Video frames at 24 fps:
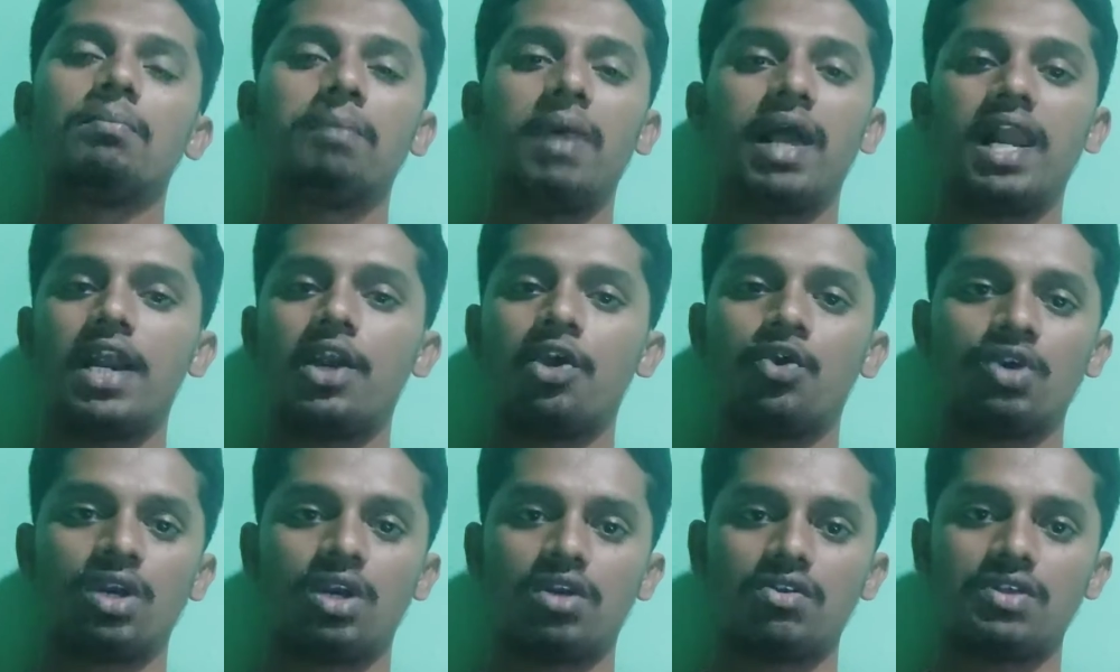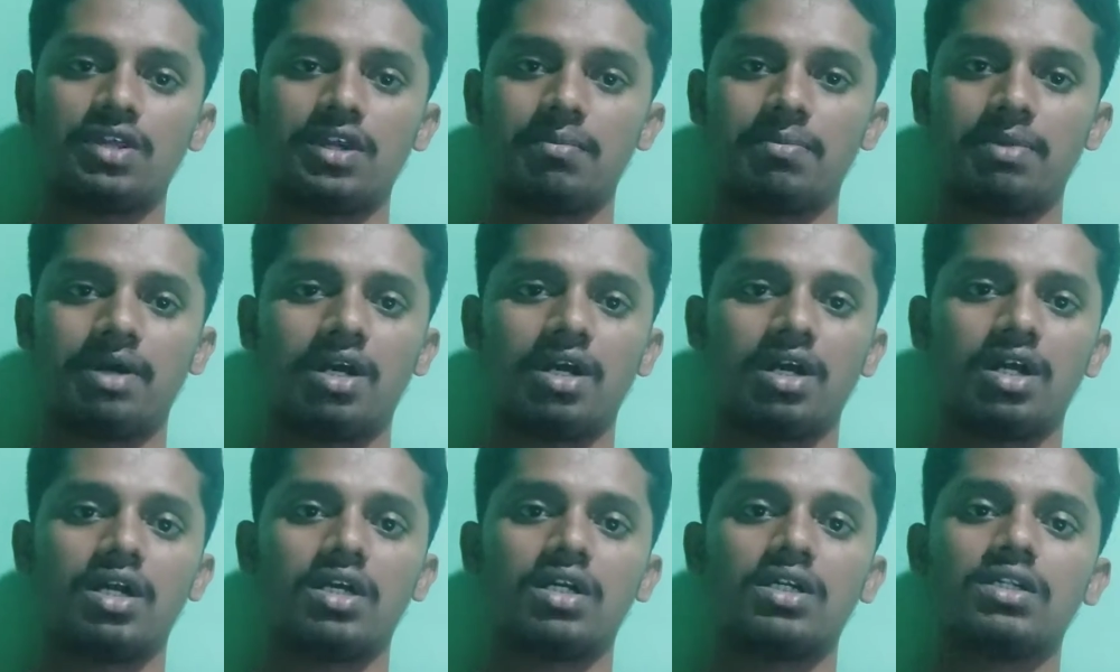பெலடோனாலேருந்து
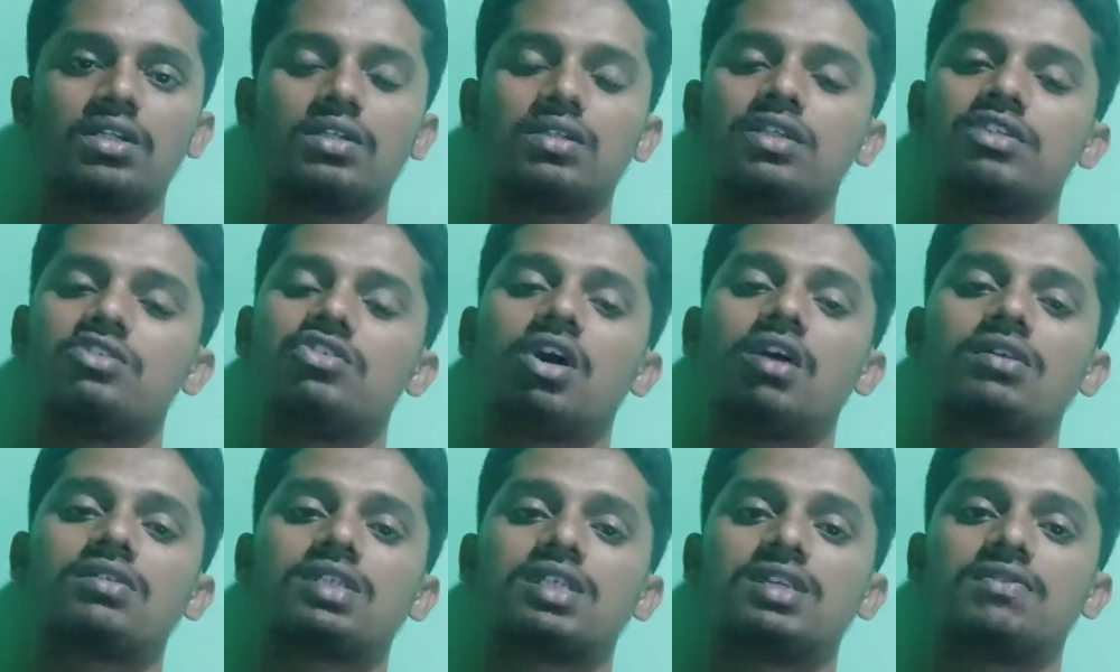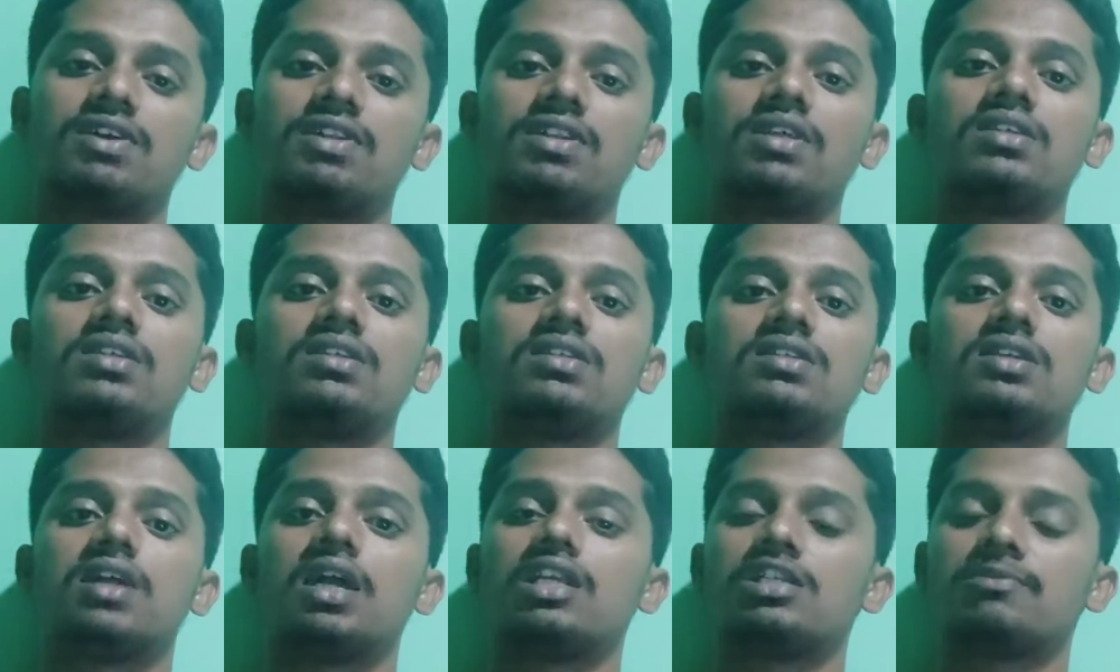எடுப்பாங்க டிஜாக்சின் வந்து
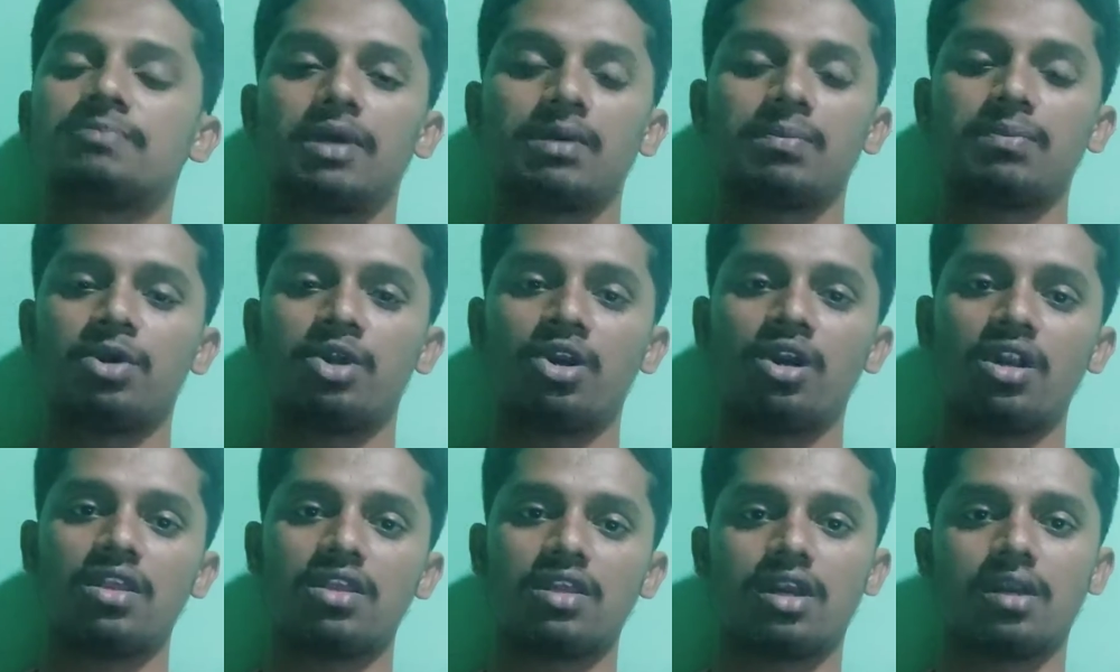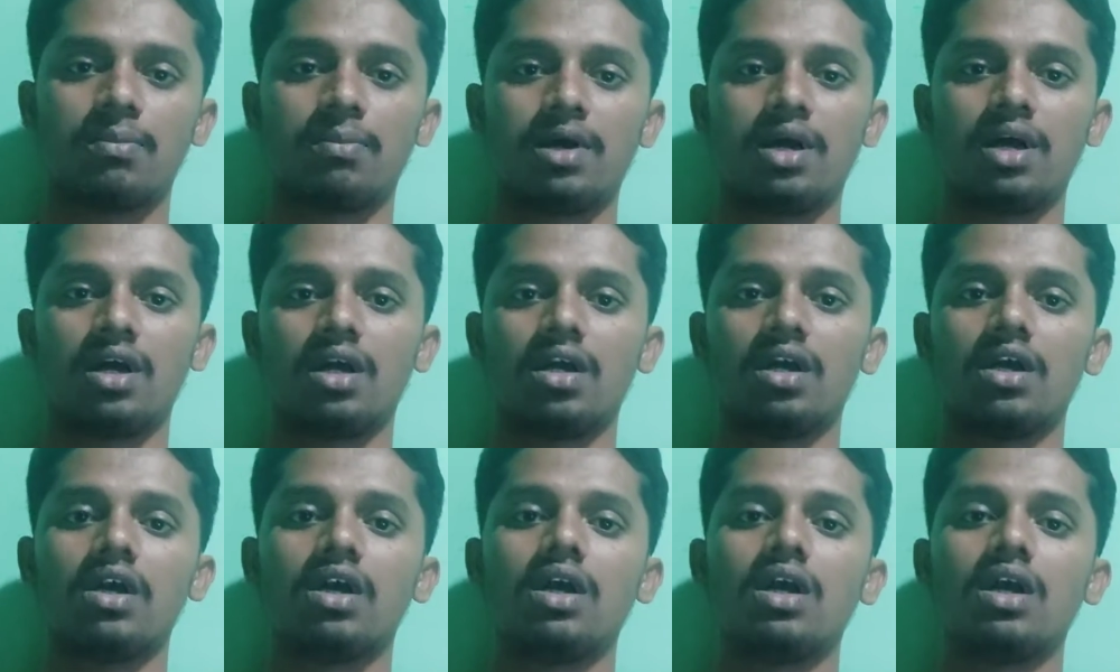டிஜிட்டாலிஸ் பர்பியூராலேருந்து எடுப்பாங்க